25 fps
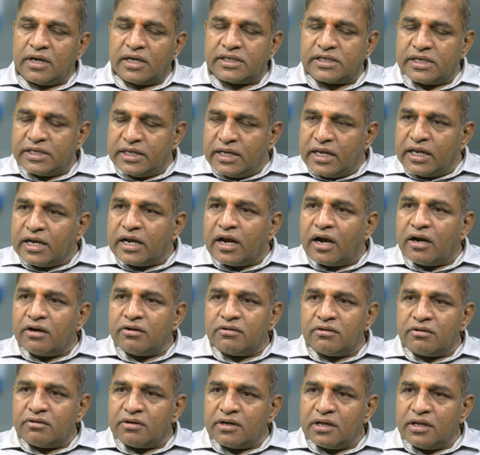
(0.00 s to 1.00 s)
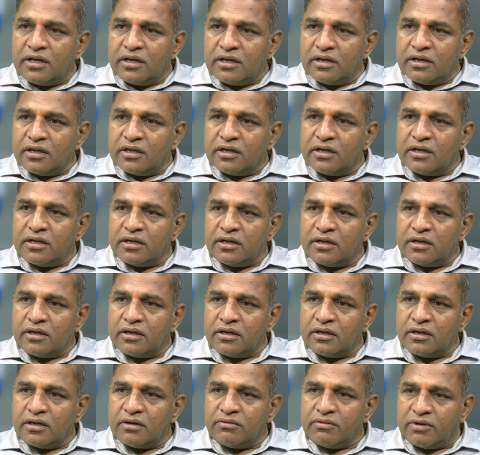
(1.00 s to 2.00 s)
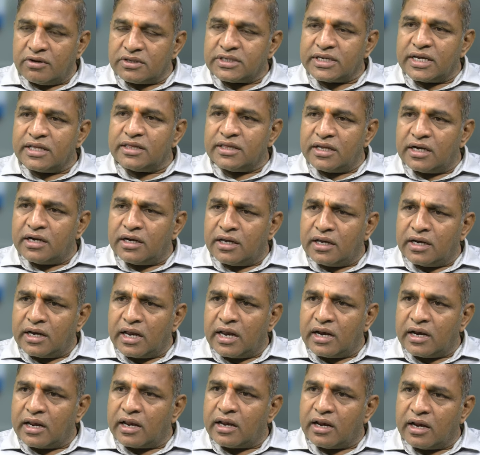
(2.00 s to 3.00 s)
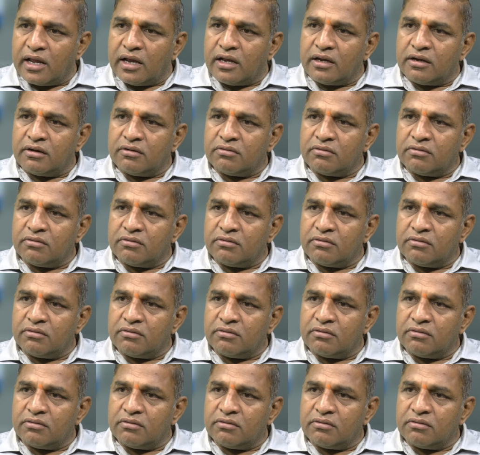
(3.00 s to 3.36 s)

అసలు ఏనాడు కూడా వ్యవసాయం దండగానే ఆయన అల్లా